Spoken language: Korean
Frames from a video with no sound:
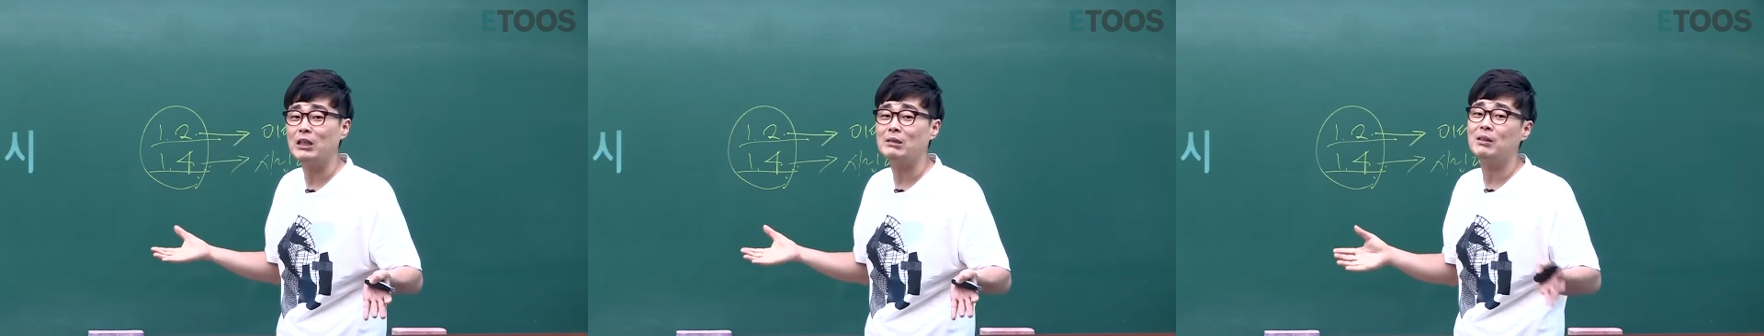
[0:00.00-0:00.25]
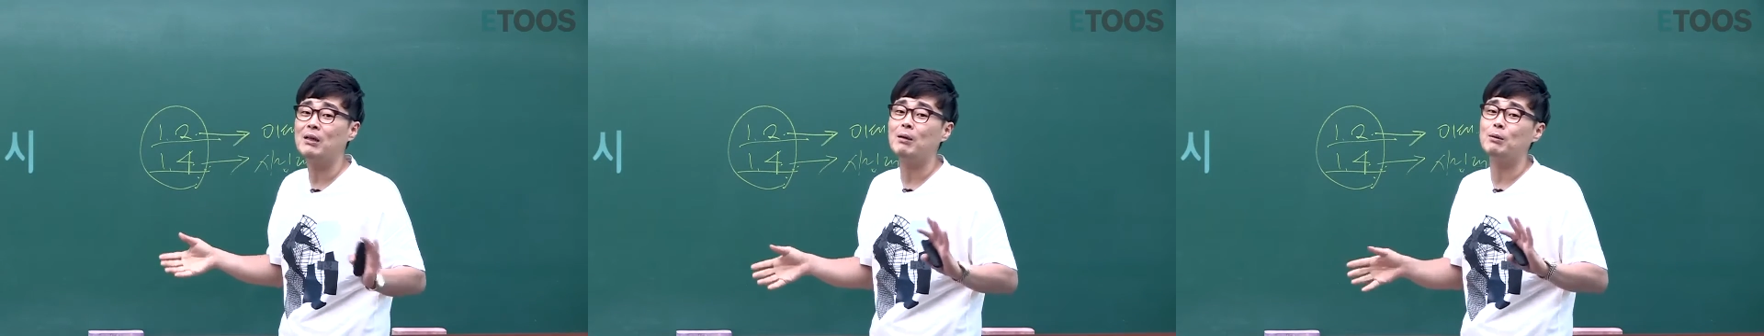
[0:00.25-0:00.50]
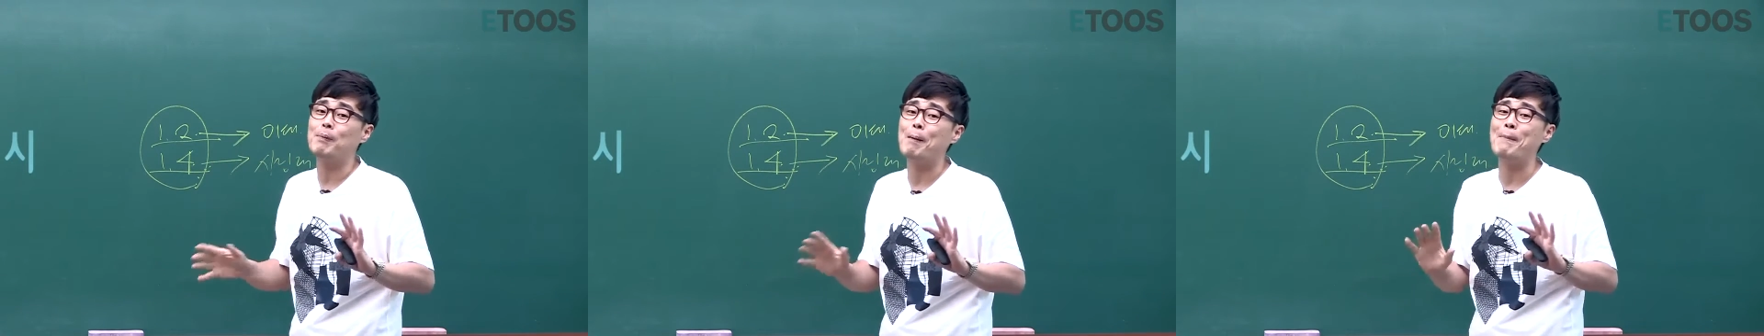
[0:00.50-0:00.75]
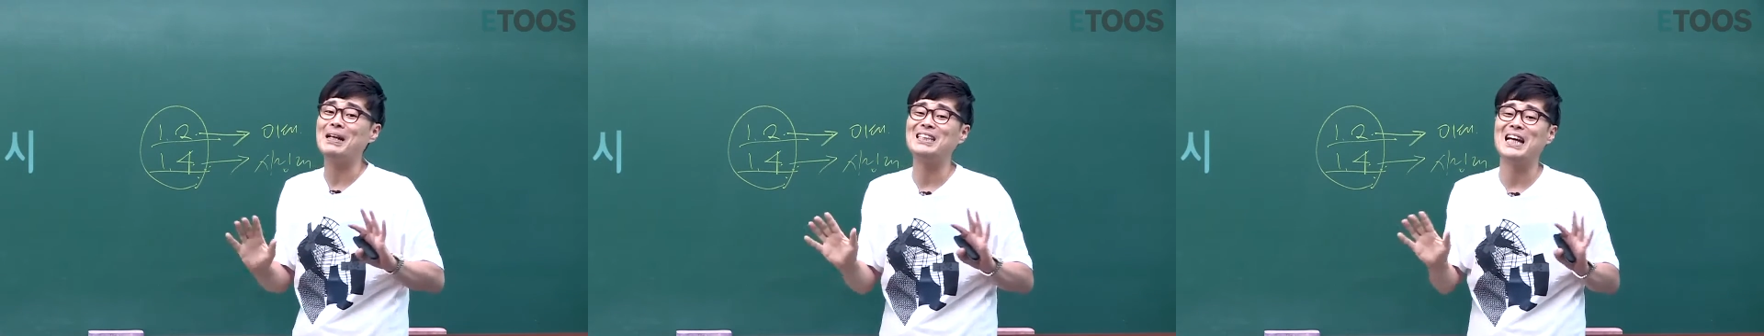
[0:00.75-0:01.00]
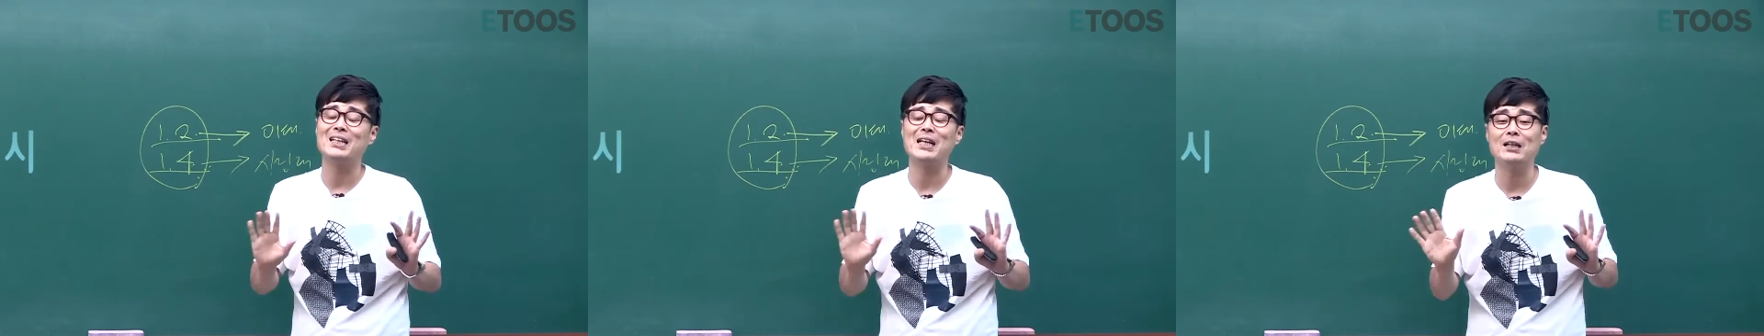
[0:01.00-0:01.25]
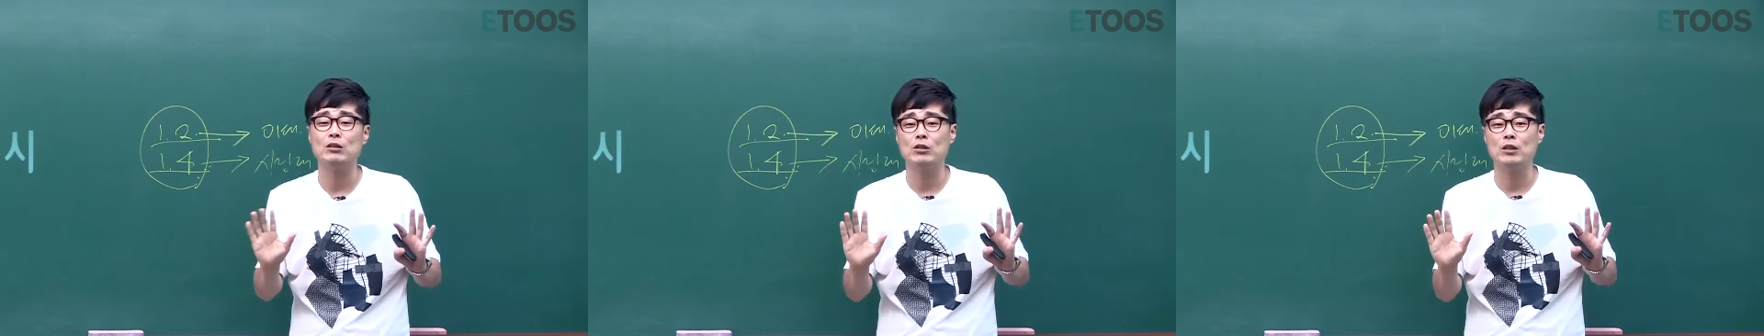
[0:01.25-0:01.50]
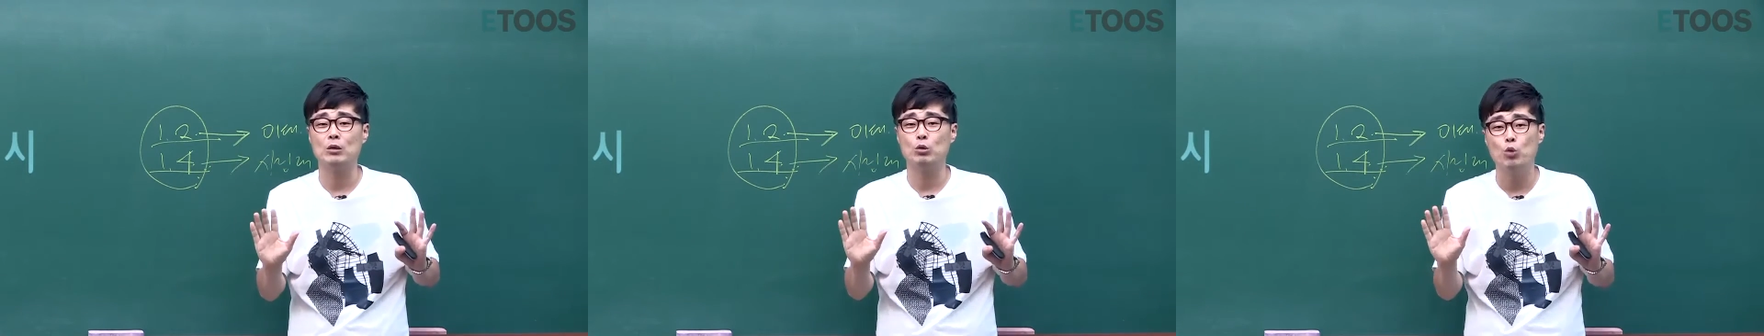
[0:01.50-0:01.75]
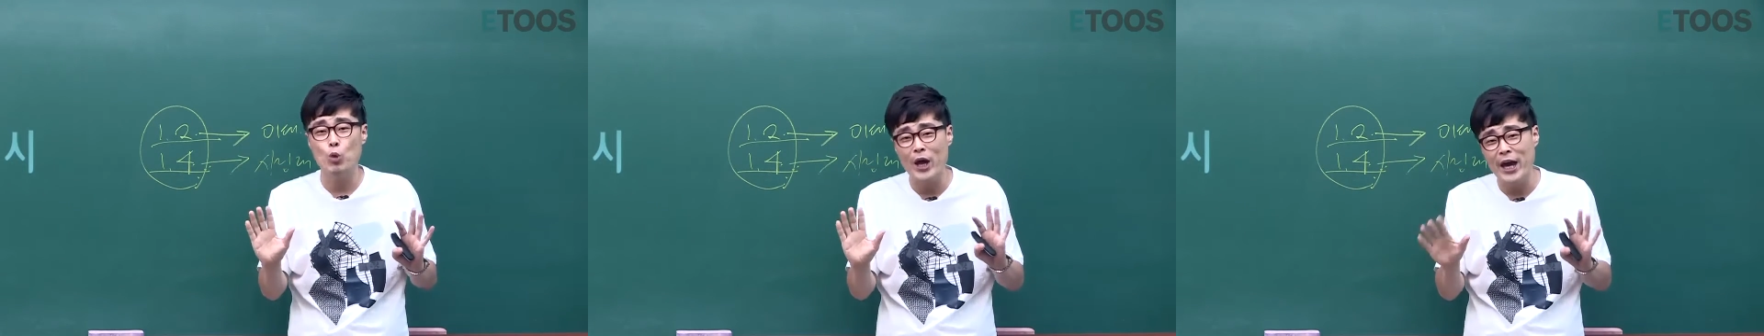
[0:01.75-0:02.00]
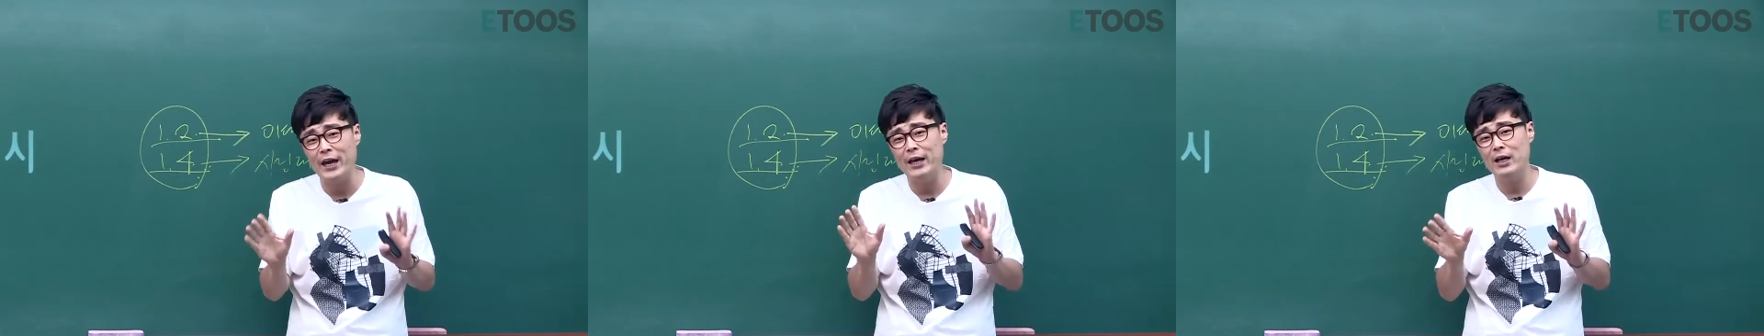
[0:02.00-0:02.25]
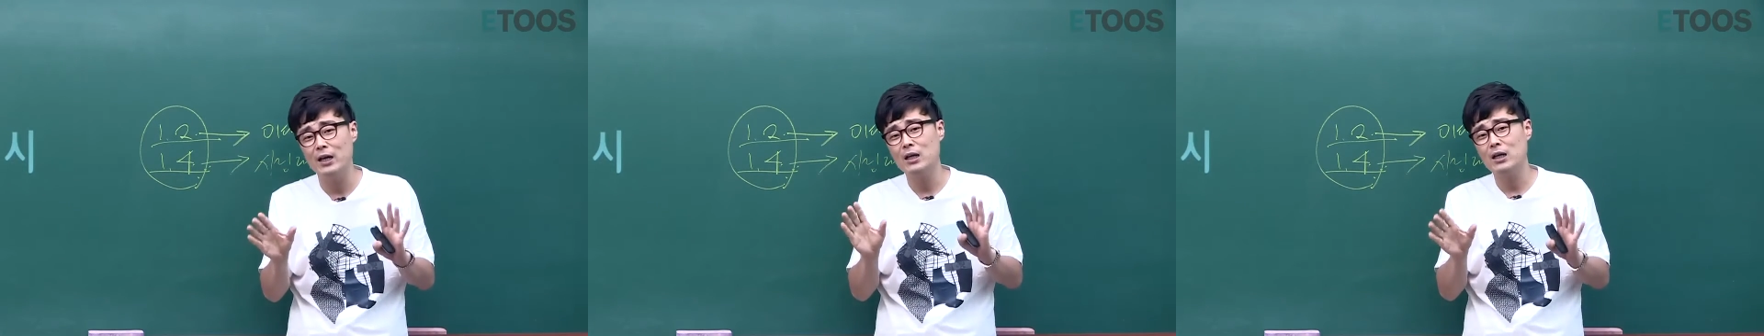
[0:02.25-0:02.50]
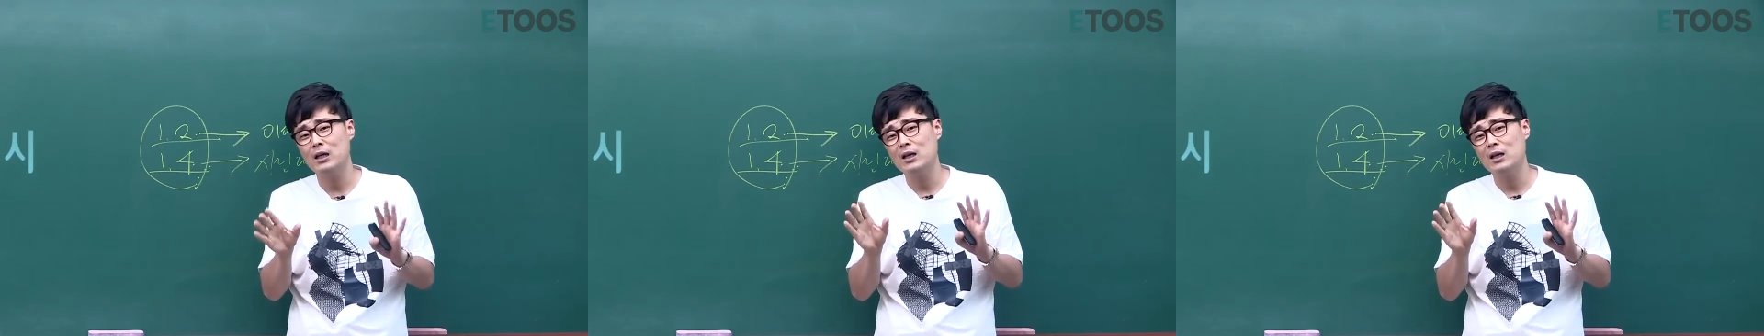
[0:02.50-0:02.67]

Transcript: 했지만 생각도 만만치 않다는 거예요 왜?